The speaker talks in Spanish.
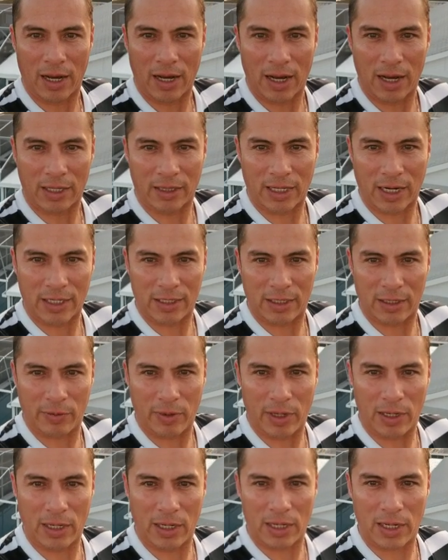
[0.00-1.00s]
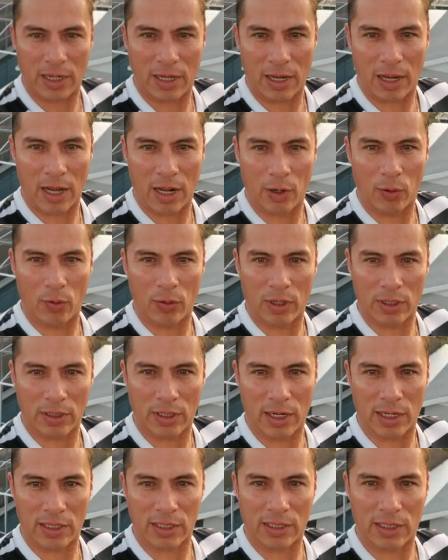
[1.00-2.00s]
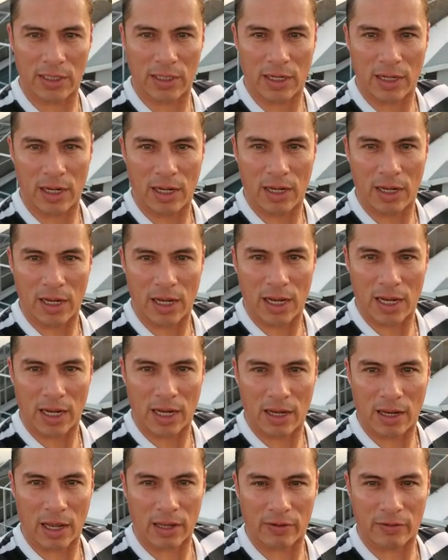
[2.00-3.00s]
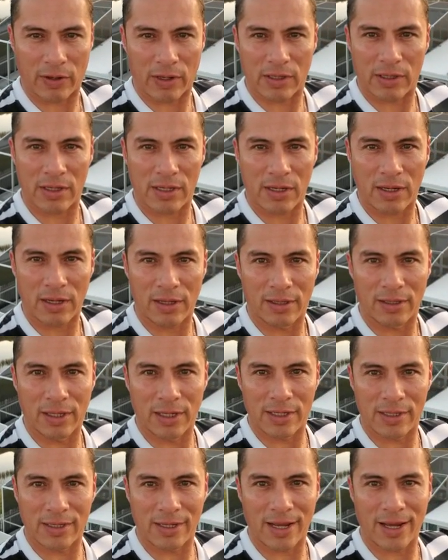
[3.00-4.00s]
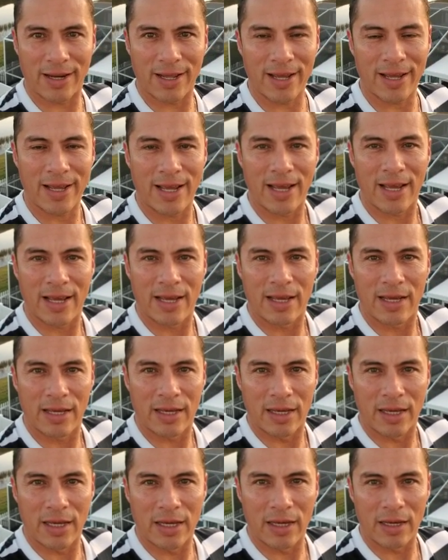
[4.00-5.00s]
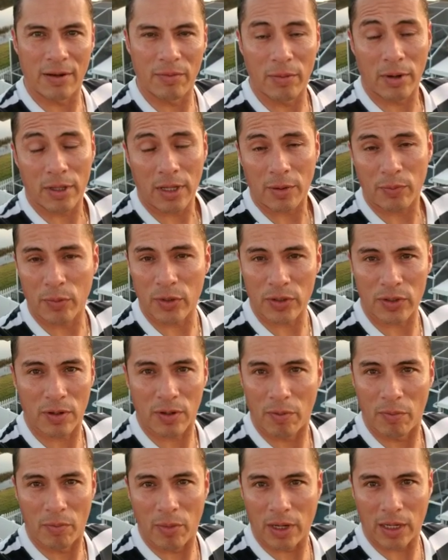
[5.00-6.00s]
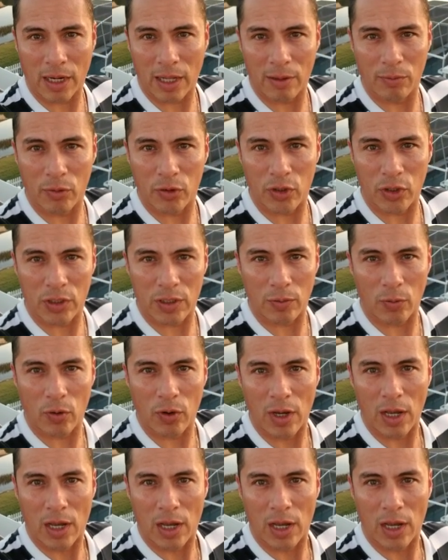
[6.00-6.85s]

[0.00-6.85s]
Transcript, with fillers: Atrás se ven algunas de las casas de esta área y en verdad pues me agrada muchísimo.